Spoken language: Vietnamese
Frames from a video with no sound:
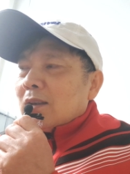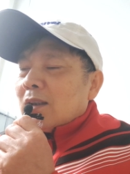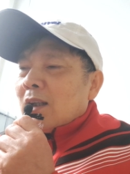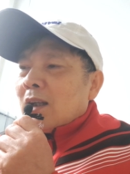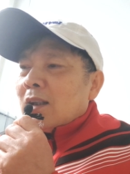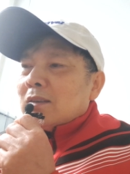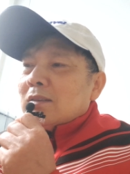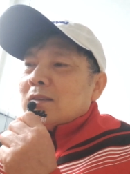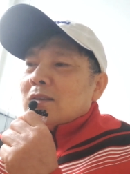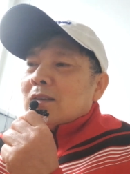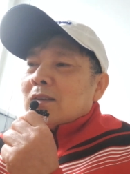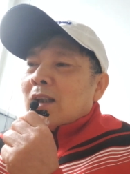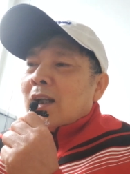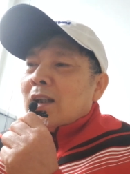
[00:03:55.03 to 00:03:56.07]
ờ,
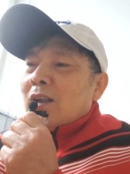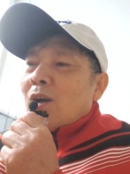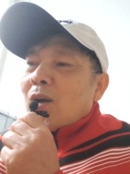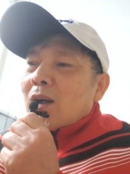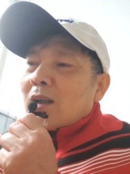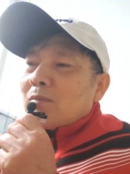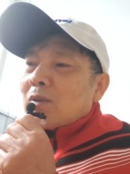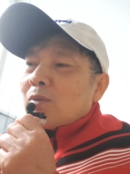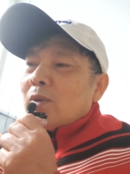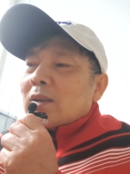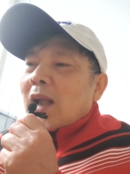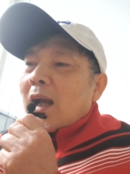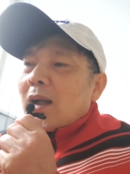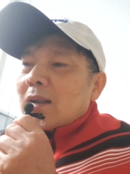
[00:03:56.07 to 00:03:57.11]
thì nó không có nguyên
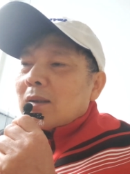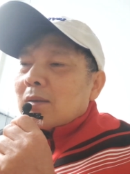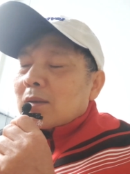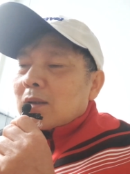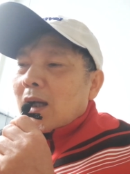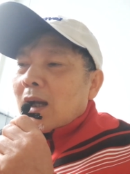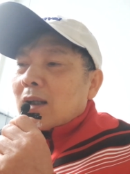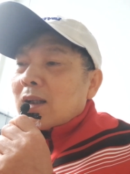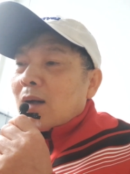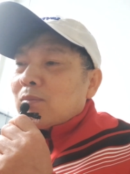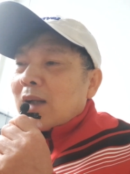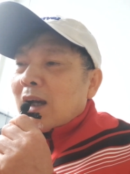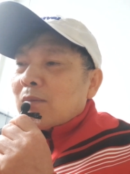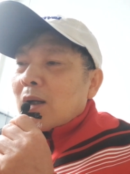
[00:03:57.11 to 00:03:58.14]
tắc cái, cái
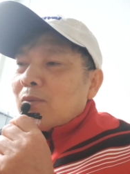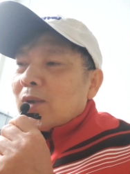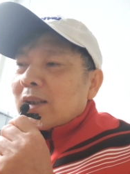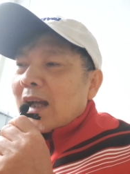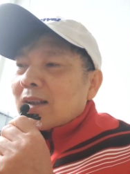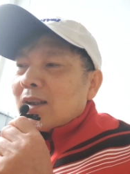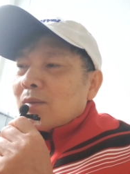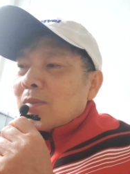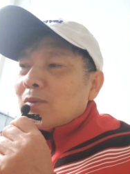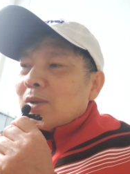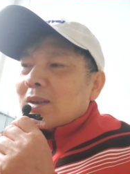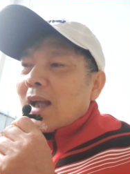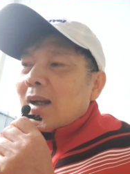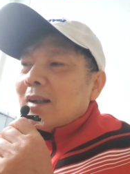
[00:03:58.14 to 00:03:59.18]
ông nào cũng bắt quy tắc thì ông bắt
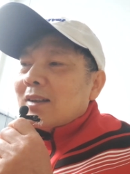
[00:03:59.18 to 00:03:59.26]
quy tắc